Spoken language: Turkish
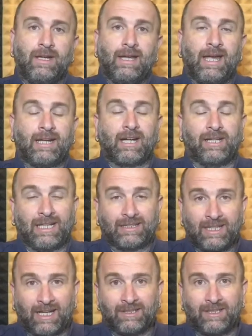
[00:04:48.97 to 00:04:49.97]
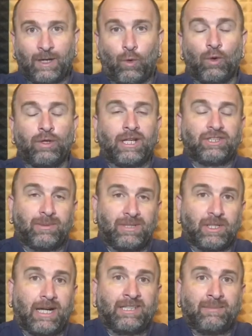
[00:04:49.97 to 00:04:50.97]
E, kanatlarda da oyun
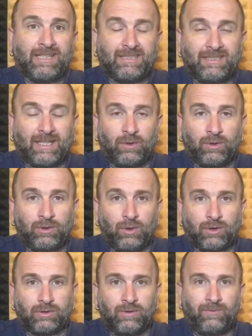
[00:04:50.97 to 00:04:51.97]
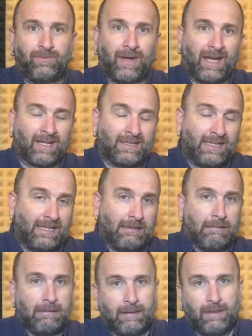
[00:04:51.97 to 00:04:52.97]
açabilecek adam eksilten oyuncu yoktu.
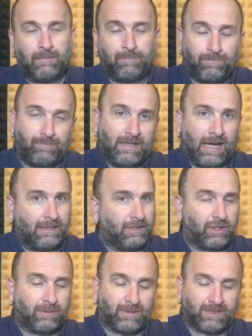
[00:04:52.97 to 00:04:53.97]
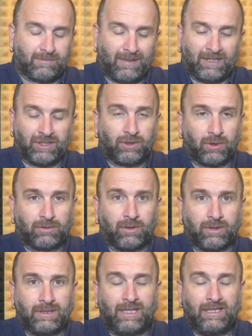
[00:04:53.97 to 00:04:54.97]
Ferdi yani çıkması bence çok
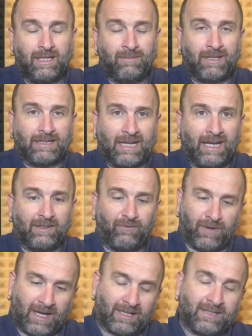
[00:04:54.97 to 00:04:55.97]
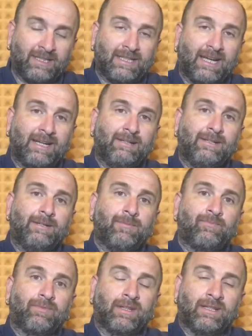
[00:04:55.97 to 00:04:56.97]
doğru değildi ama yani Ferdi de
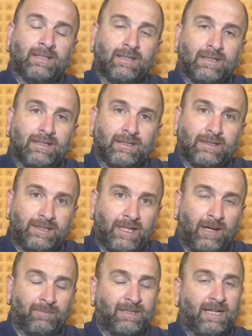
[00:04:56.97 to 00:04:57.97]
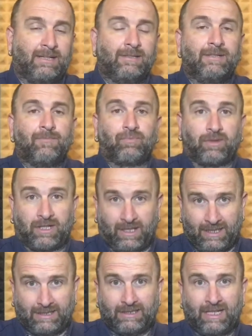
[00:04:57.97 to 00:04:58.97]
e, Tiam'da
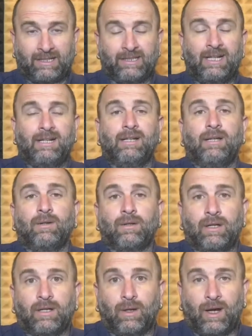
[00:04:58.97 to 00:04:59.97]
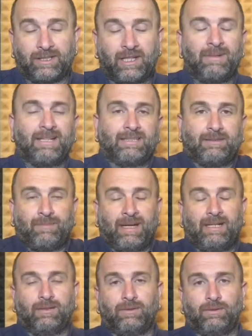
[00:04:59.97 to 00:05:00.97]
kanatlarda e, adam
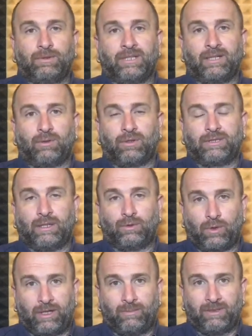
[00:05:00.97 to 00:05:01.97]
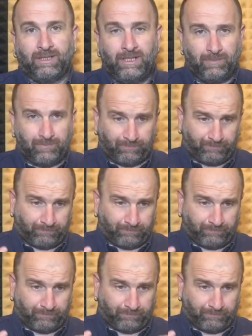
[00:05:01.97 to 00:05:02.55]
eksiltme hünerini ortaya koyamadı.